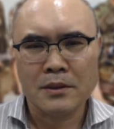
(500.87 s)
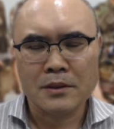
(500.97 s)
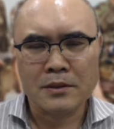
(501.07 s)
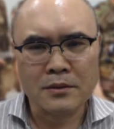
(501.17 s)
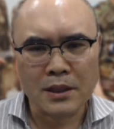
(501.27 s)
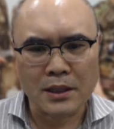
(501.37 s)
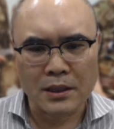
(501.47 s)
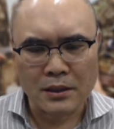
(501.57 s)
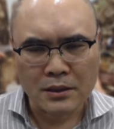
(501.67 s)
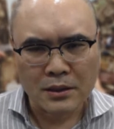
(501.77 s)

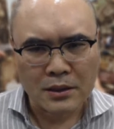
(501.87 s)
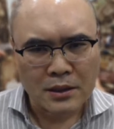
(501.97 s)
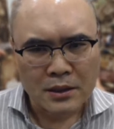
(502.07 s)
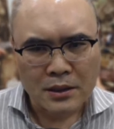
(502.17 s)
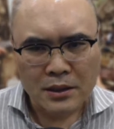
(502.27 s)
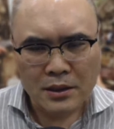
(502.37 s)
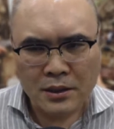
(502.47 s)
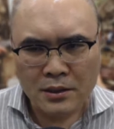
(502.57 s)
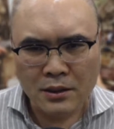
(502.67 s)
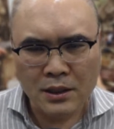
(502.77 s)
그런데
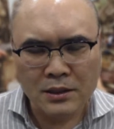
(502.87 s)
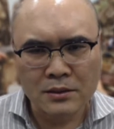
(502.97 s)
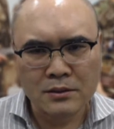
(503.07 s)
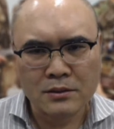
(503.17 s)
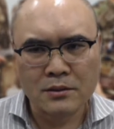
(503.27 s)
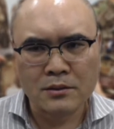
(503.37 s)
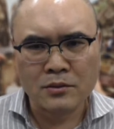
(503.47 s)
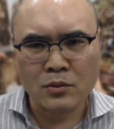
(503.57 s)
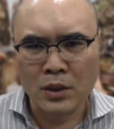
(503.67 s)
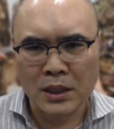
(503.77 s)
이러한
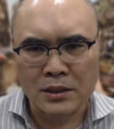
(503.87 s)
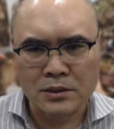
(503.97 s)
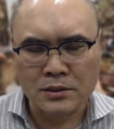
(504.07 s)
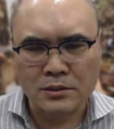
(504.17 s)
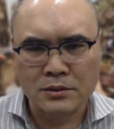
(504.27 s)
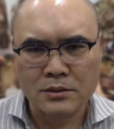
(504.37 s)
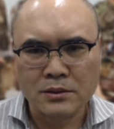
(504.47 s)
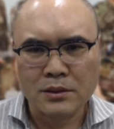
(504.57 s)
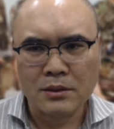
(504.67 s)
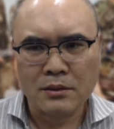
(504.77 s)
논란은
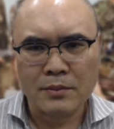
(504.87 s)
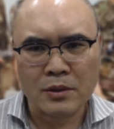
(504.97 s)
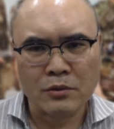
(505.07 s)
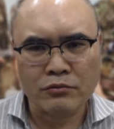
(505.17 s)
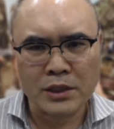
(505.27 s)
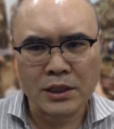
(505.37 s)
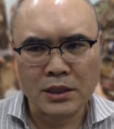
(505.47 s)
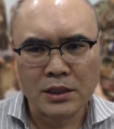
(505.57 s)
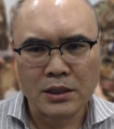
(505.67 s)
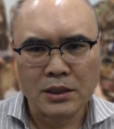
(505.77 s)
바로 우리